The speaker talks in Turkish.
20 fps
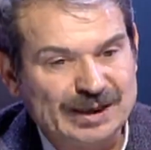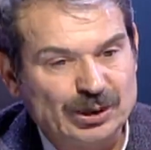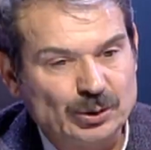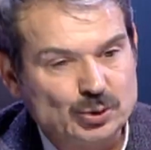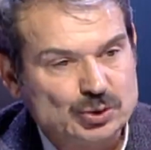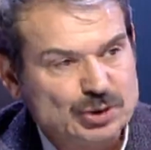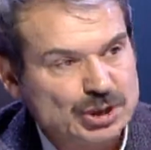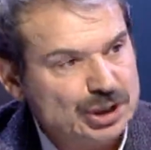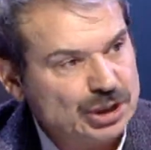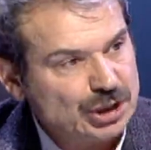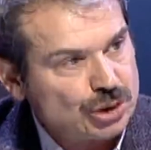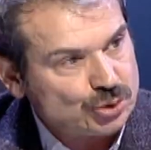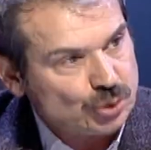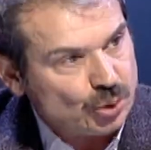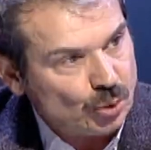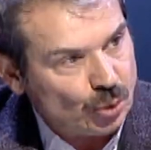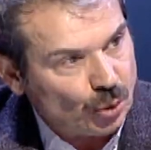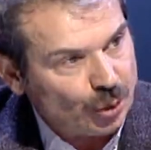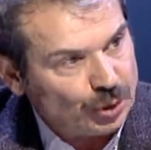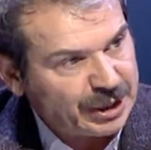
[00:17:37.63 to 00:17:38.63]
üzerinde
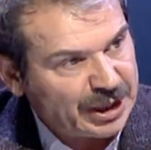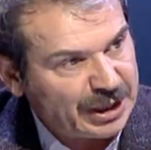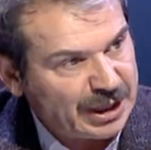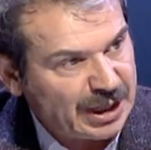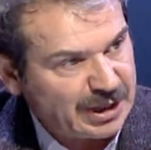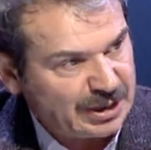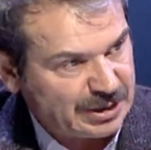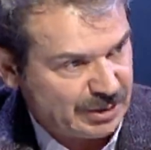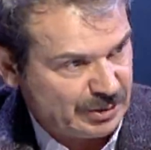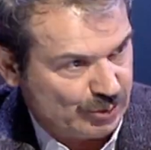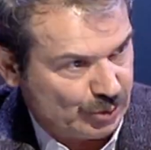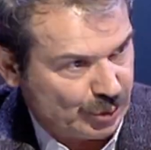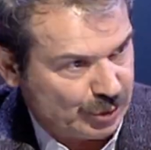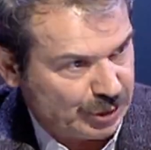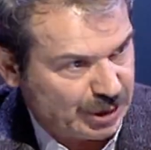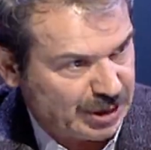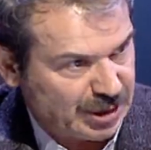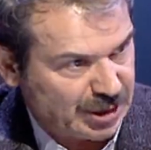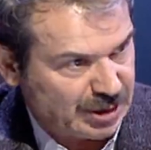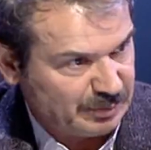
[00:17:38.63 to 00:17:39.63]
çok oynanar
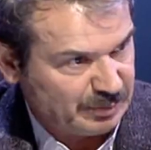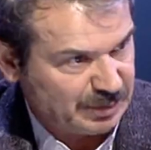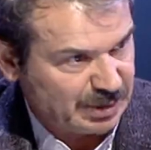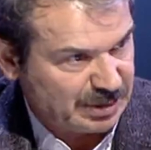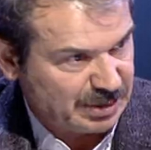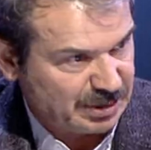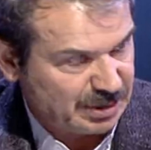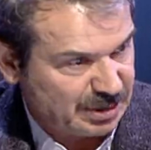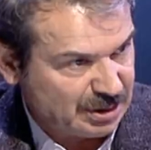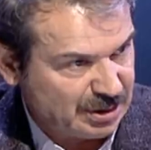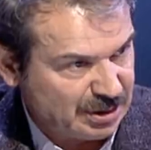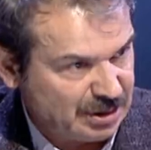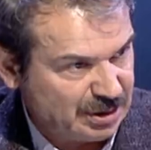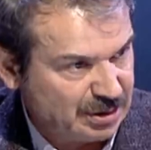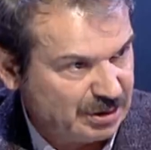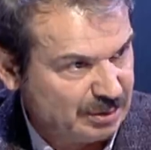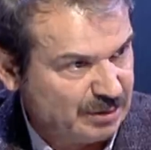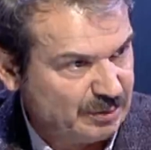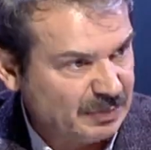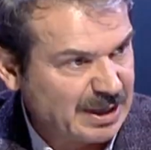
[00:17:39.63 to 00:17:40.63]
oynanan bir
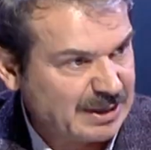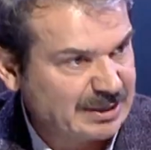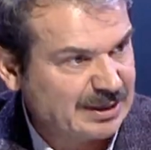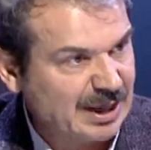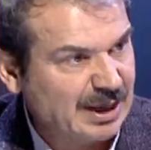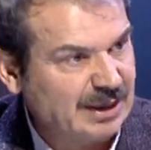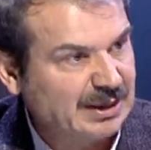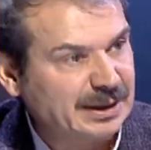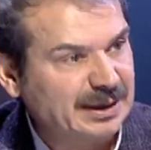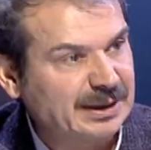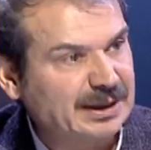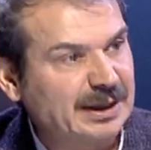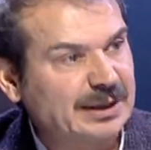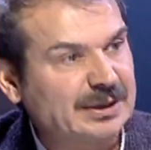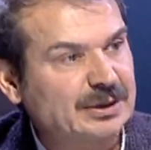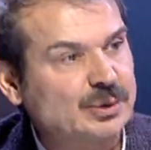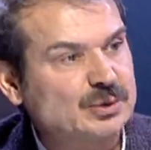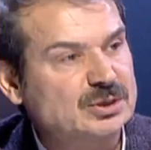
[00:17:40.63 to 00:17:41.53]
e, meta haline geldi.